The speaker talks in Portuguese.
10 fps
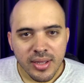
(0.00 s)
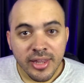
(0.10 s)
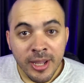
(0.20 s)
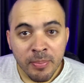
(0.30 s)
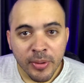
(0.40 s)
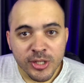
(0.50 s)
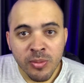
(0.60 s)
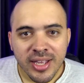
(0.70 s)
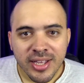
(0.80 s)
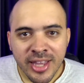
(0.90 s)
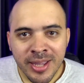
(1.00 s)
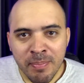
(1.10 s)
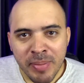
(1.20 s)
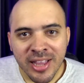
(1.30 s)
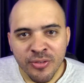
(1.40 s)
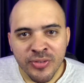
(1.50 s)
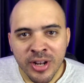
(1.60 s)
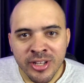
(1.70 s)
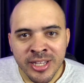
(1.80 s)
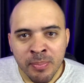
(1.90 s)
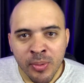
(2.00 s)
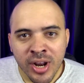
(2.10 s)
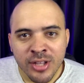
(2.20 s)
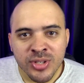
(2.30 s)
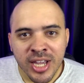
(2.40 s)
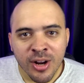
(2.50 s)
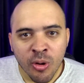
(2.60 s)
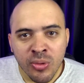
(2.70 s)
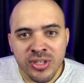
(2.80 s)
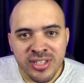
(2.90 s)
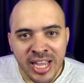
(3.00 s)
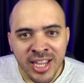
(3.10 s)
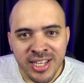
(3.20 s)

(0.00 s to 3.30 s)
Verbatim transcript: Daí próximo, daí perto do final da temporada, os caras conseguem